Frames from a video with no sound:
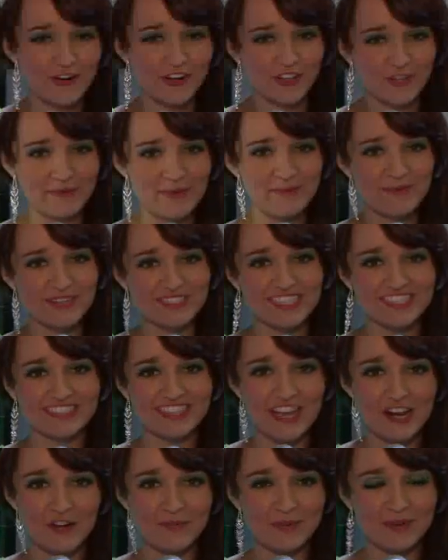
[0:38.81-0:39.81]
cuando me
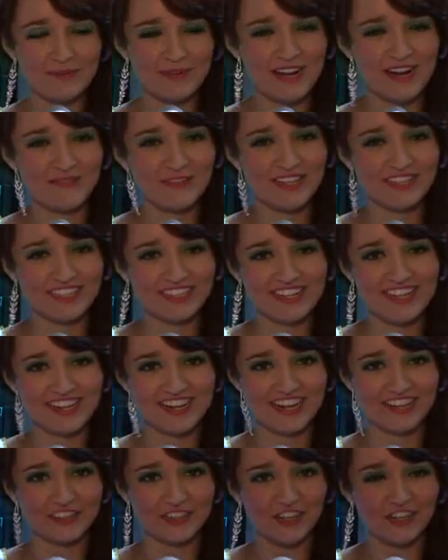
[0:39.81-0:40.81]
presentaron primeramente en
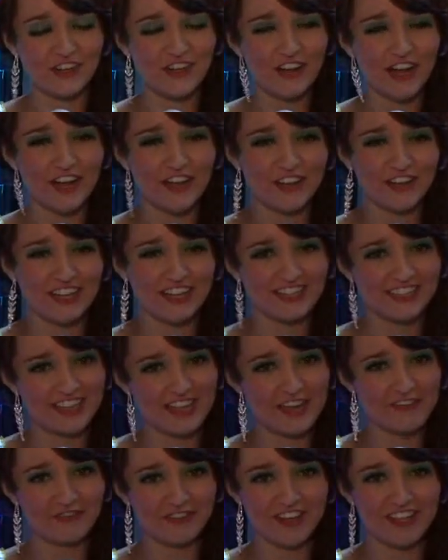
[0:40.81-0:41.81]
el cantón, lo que yo les
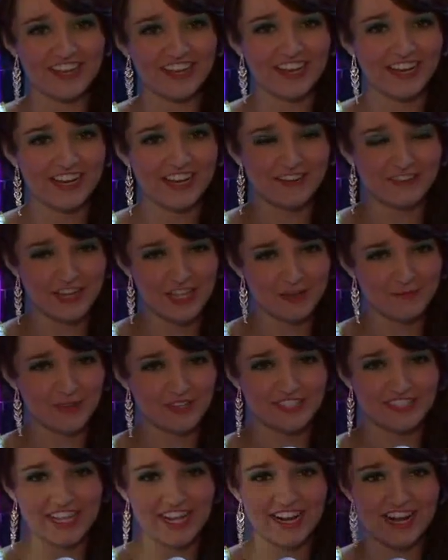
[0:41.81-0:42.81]
dije fue de que le iba a
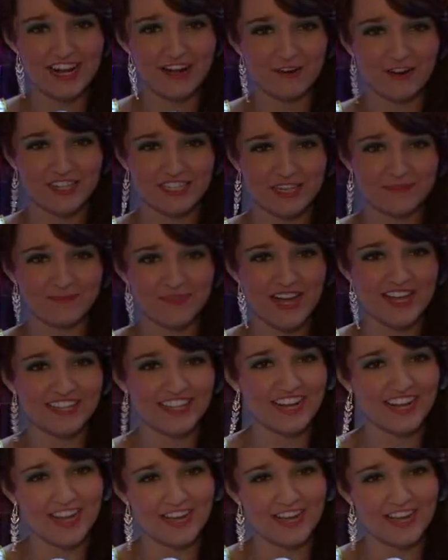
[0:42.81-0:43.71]
demostrar a Huachapán de